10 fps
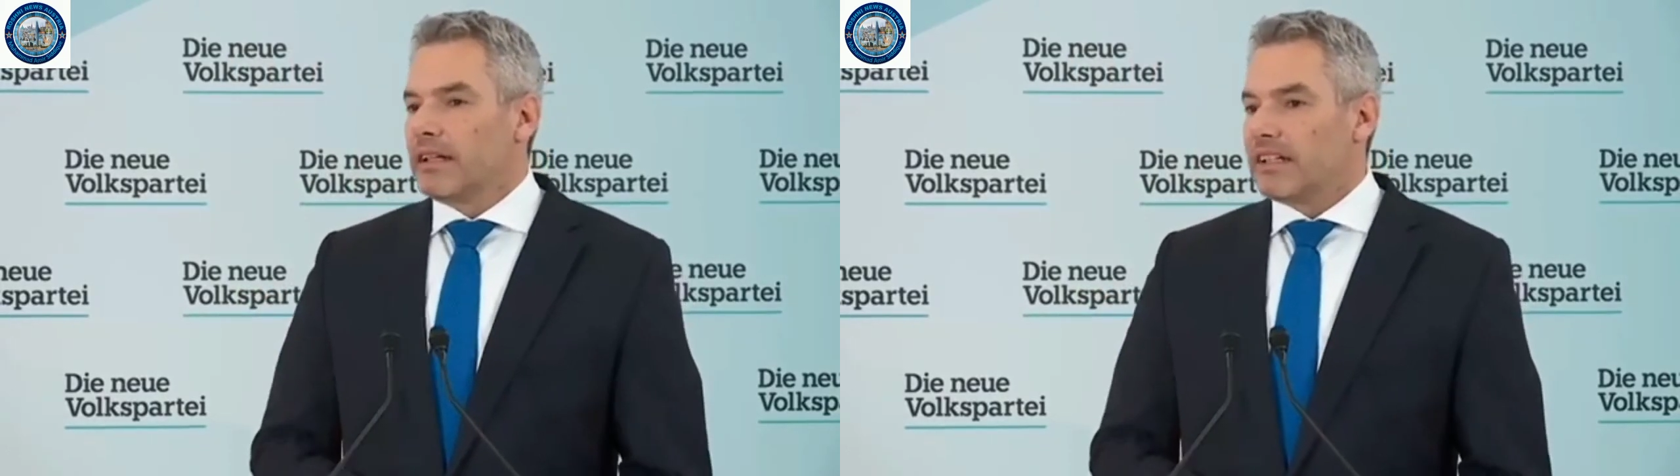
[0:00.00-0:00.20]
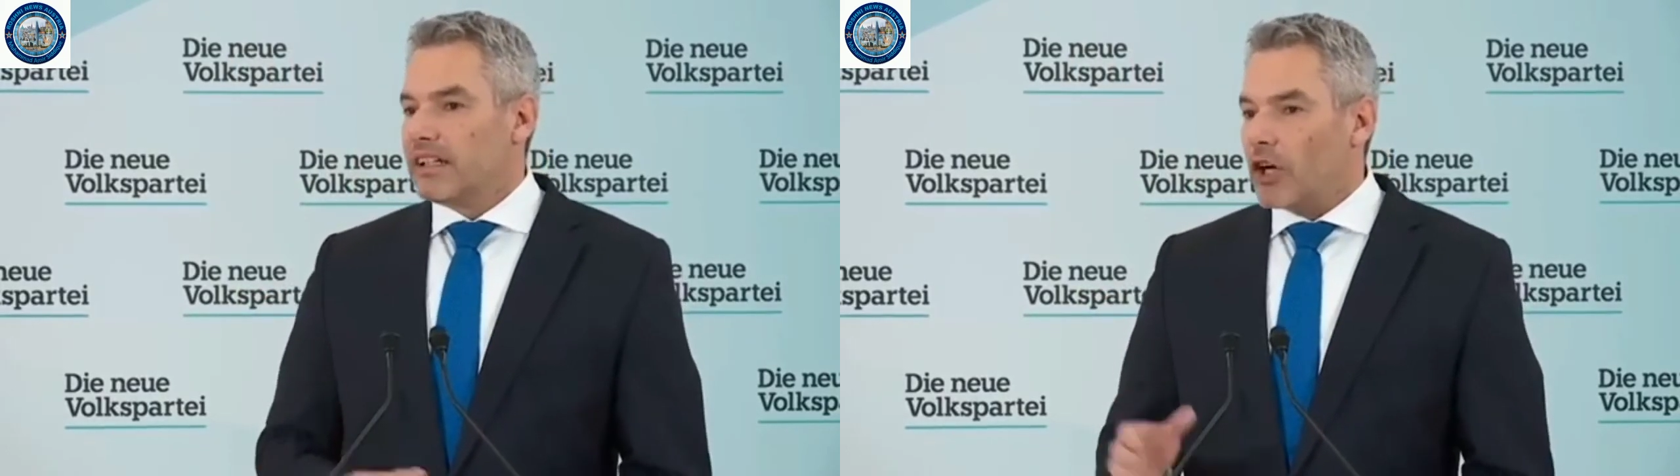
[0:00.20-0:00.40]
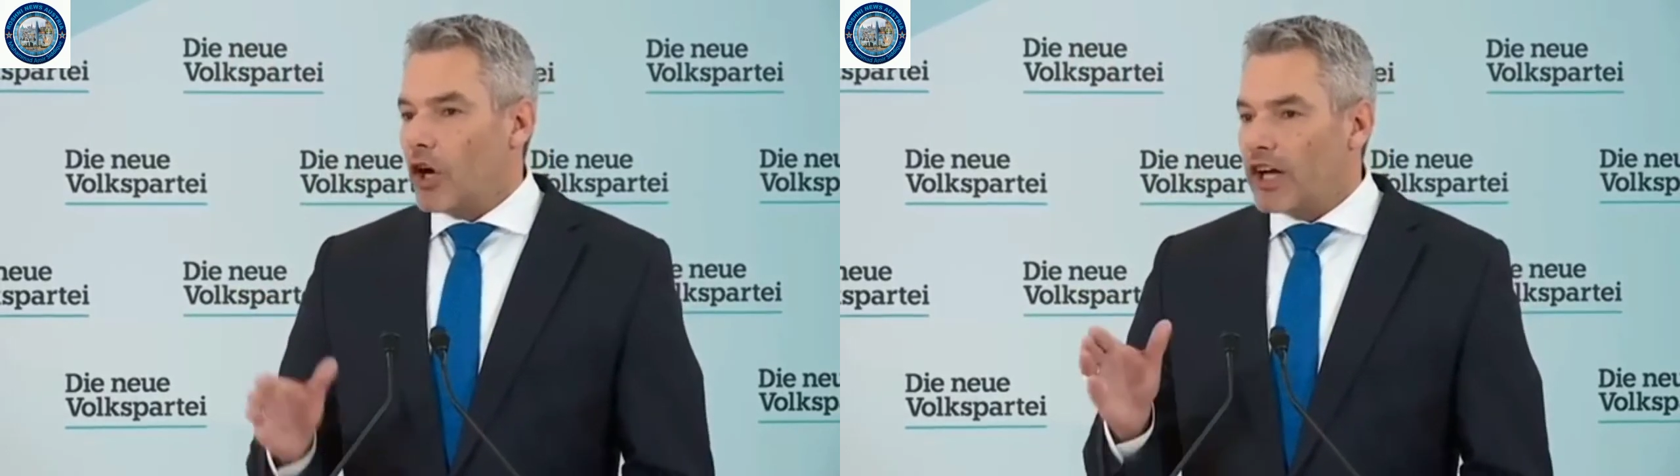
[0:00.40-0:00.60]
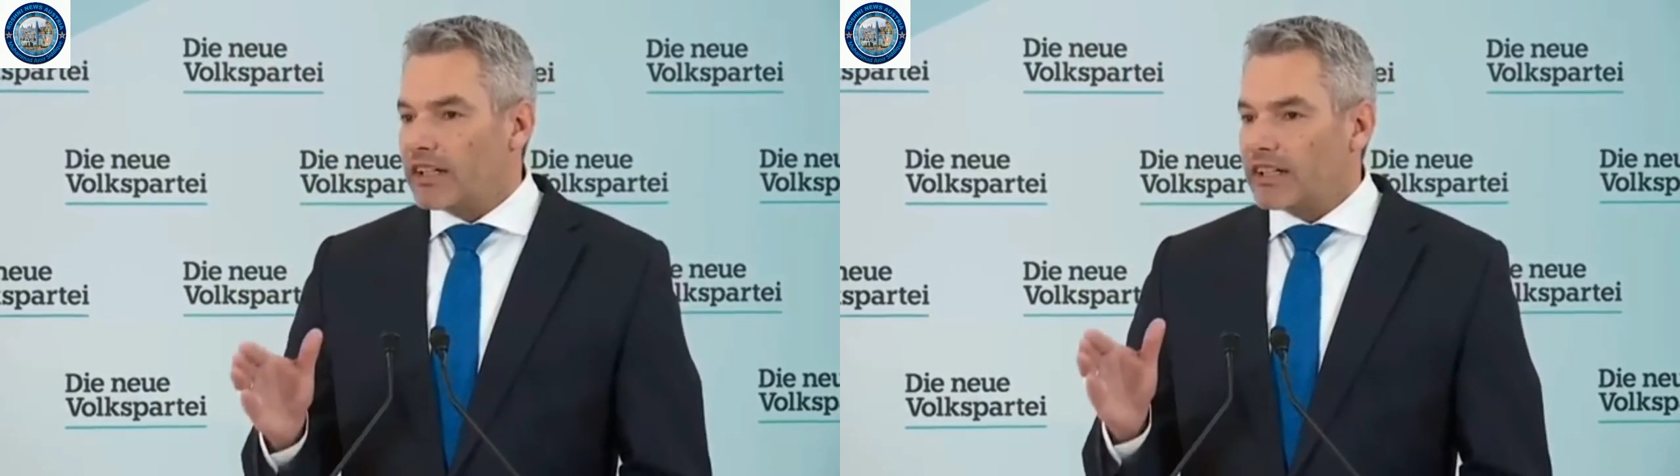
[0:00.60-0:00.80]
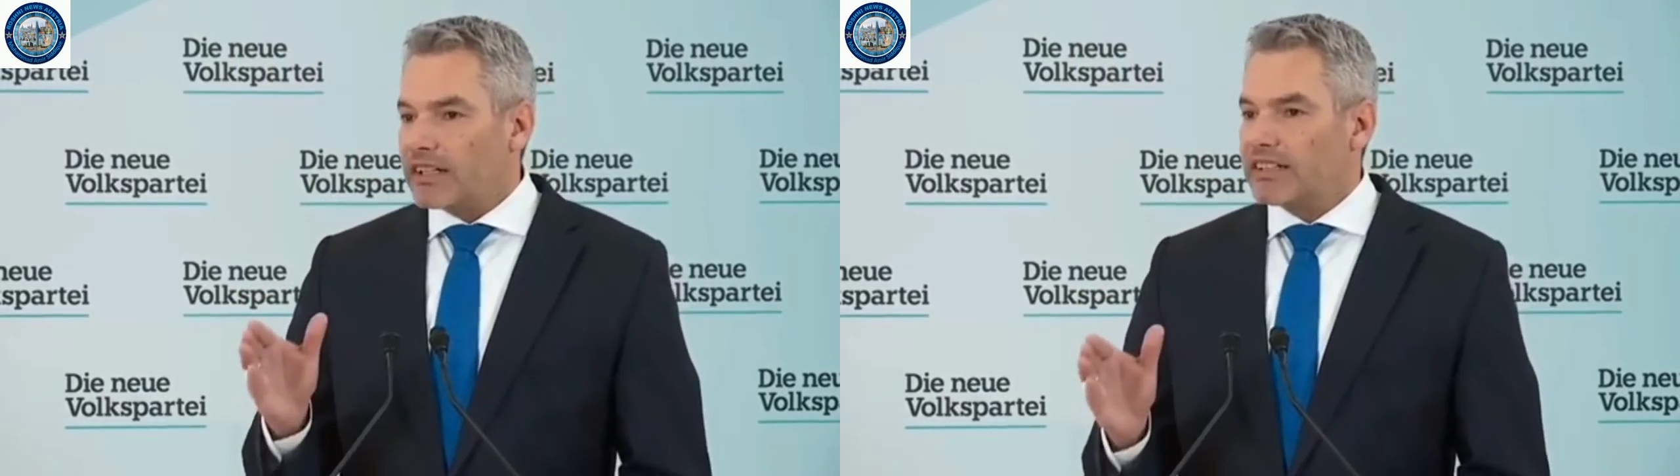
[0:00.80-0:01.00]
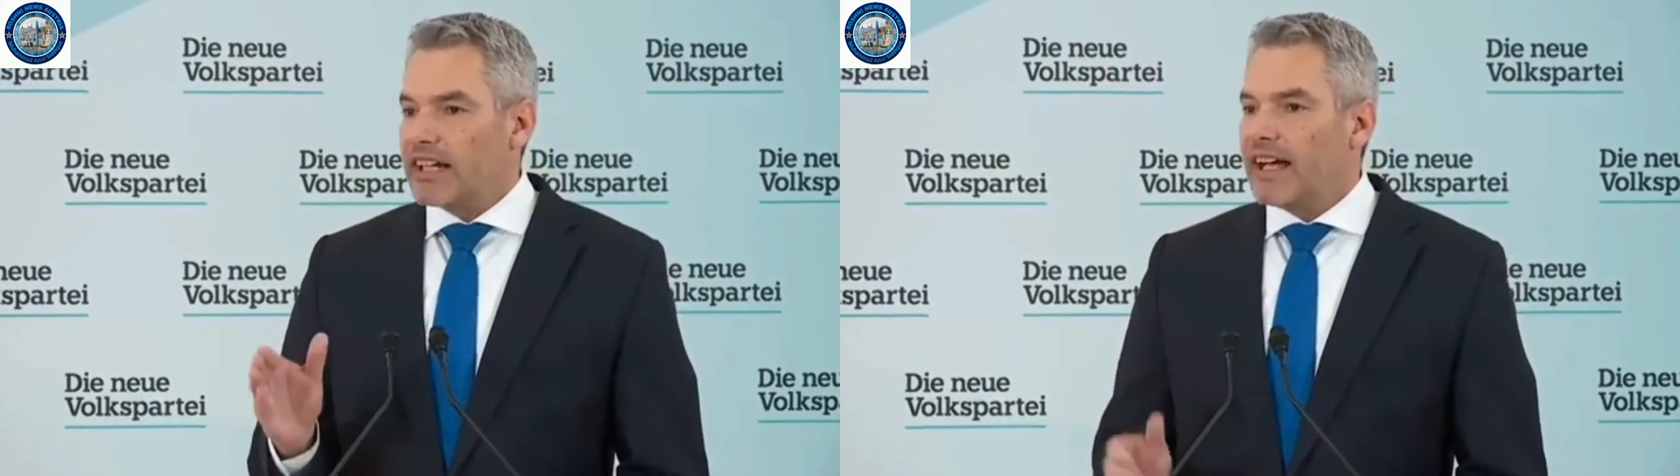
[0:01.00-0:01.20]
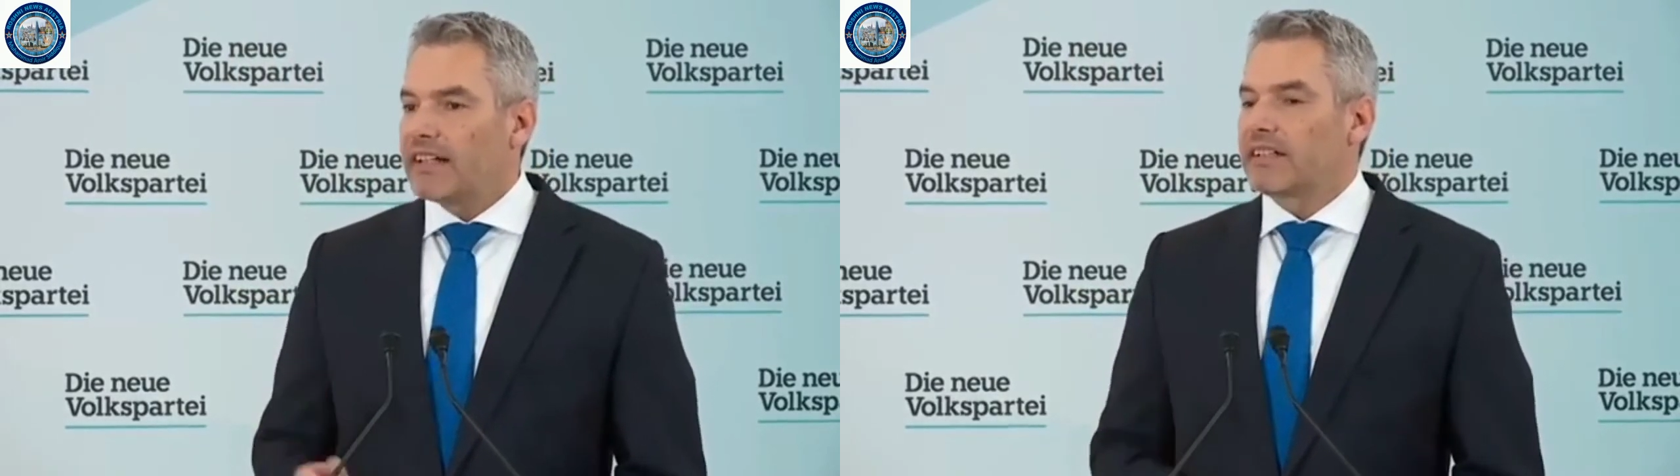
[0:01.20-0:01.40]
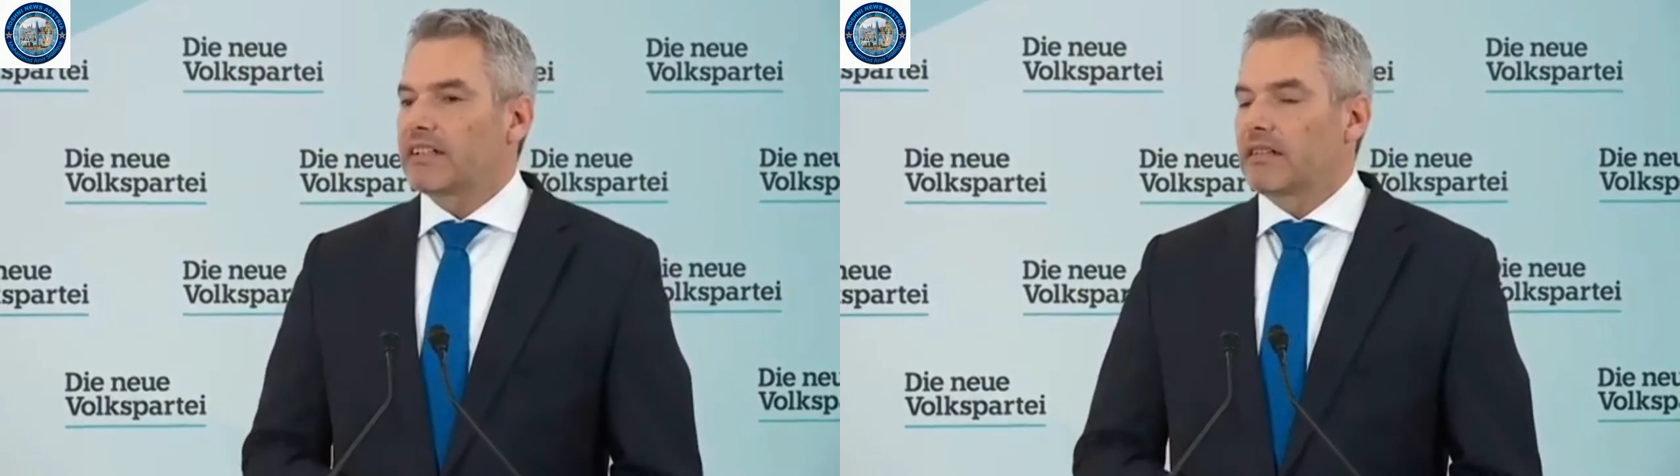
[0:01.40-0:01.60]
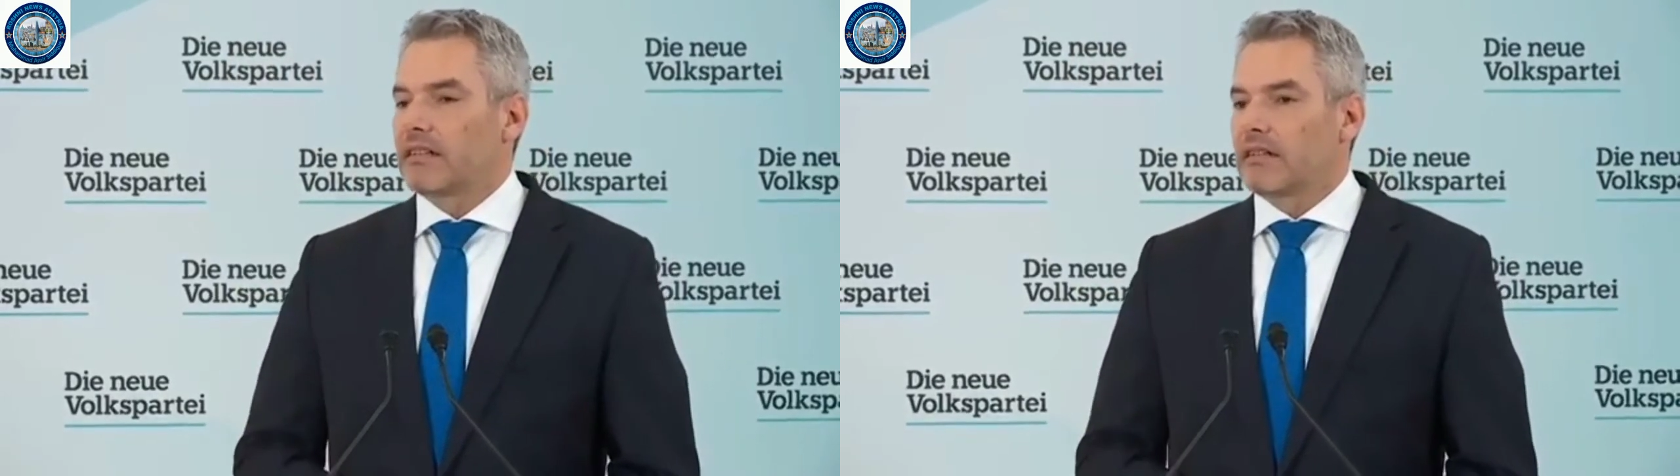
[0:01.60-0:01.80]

die in der heutigen Zeit